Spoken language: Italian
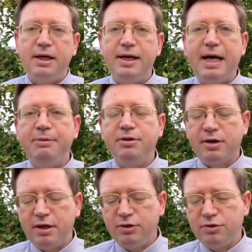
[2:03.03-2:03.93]
l'abito
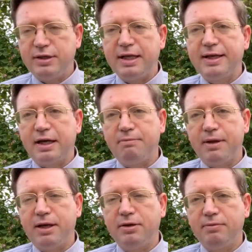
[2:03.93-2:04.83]
religioso del
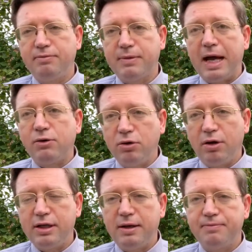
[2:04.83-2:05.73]
Carmelo a
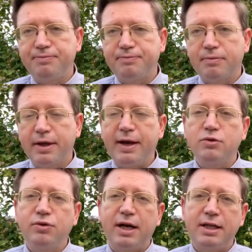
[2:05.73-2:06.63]
Colonia. Era un
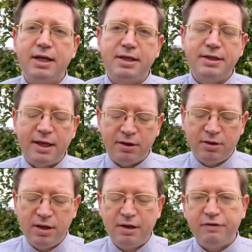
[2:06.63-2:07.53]
suo grande
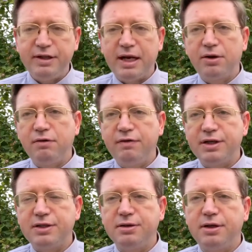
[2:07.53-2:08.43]
desiderio fin dalla
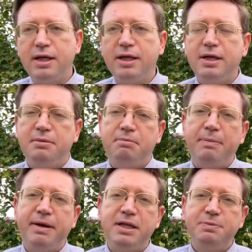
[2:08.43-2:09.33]
conversione, ma i
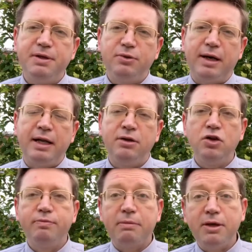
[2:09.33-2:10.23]
padri spirituali non
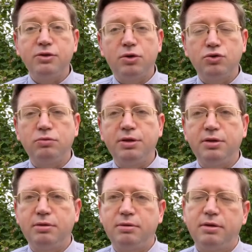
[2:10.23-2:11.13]
glielo permisero
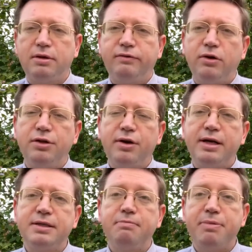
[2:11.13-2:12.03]
subito, vollero che
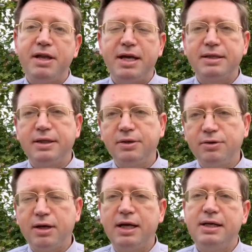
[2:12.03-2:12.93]
si impegnasse
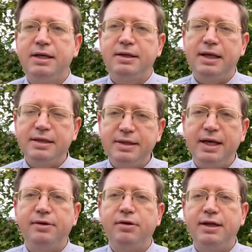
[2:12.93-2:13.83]
ancora nel
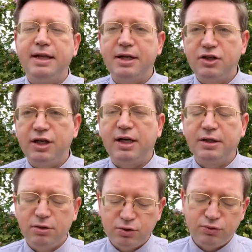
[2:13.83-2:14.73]
secolo, nella ricerca,
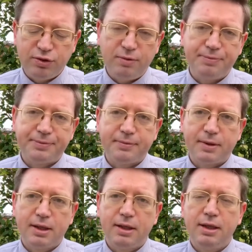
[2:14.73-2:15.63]
nello studio.
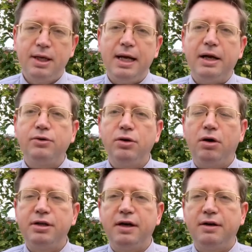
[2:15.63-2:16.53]
A
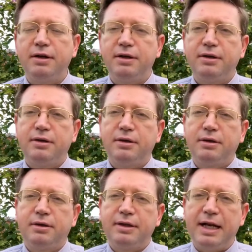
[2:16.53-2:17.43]
Colonia,
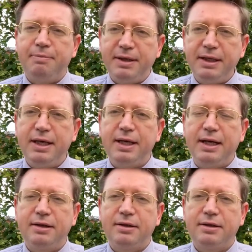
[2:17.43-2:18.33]
nella preghiera,